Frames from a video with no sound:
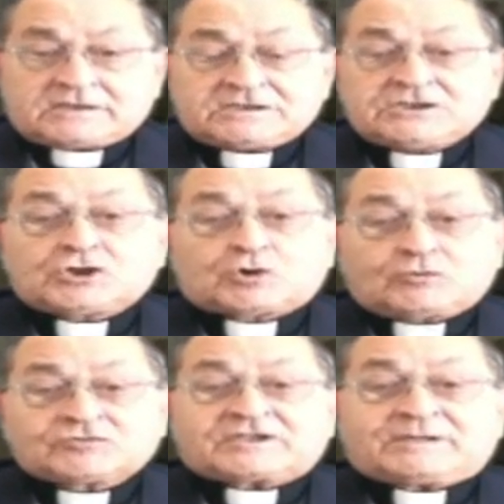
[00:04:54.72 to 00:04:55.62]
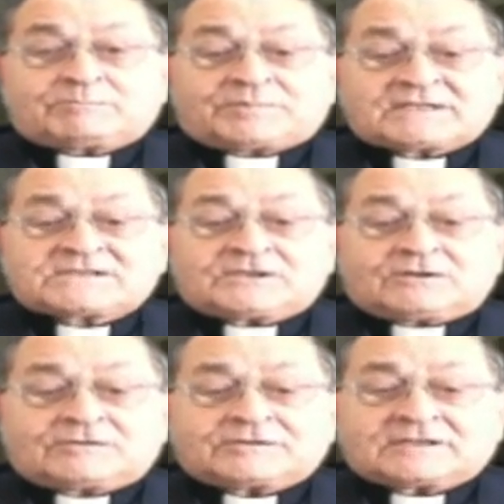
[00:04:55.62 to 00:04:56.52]
in
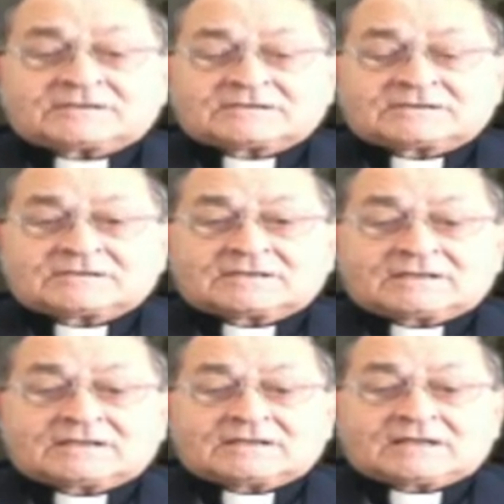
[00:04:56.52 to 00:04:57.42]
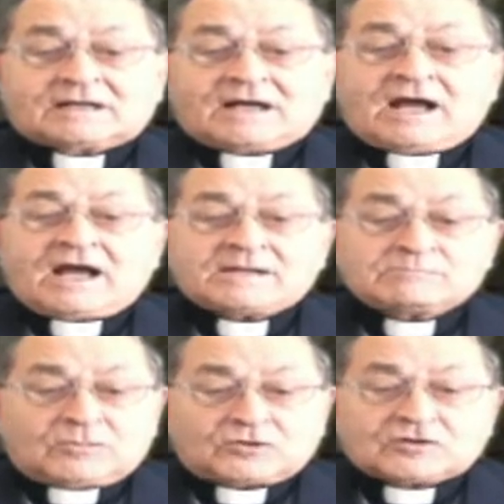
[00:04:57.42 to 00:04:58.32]
contemplazione.
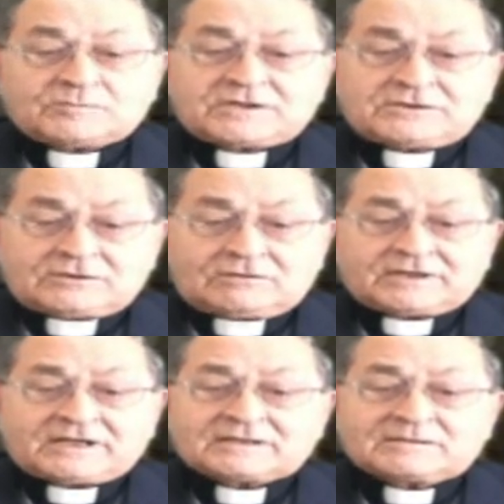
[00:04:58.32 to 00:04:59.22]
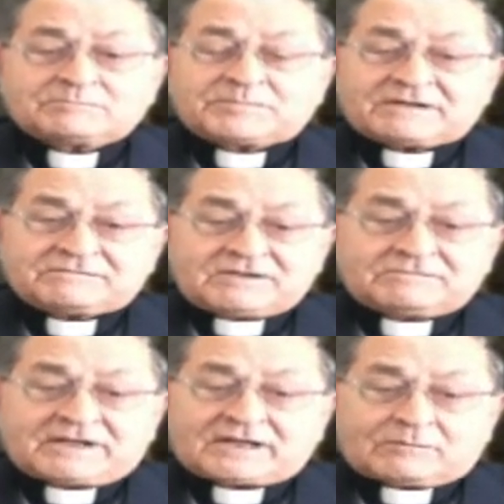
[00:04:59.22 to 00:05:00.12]
modo migliore per
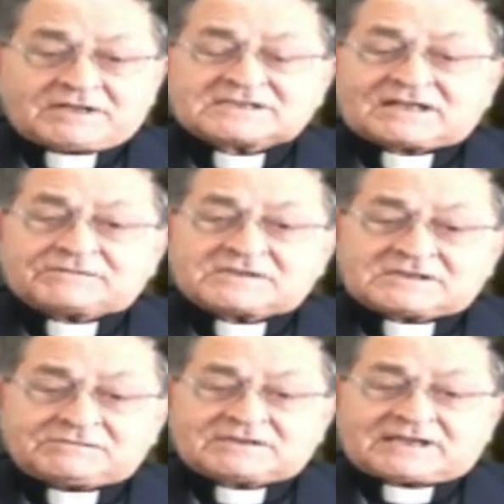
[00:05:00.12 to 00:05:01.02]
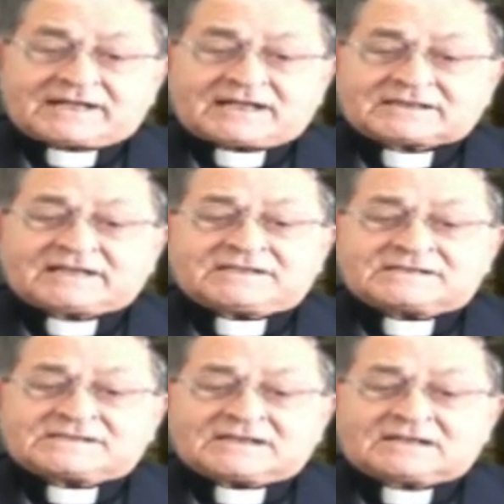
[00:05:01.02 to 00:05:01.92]
vivere questa festività
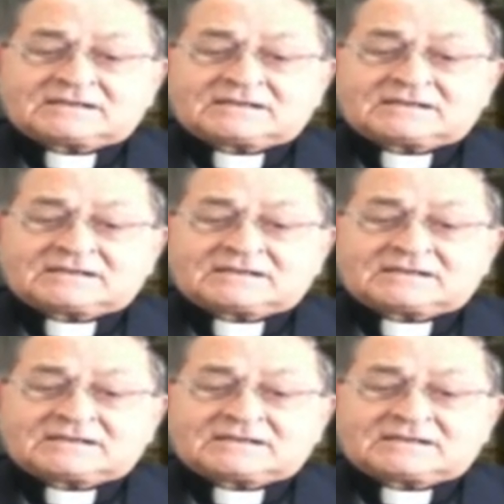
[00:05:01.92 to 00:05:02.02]
natalizia.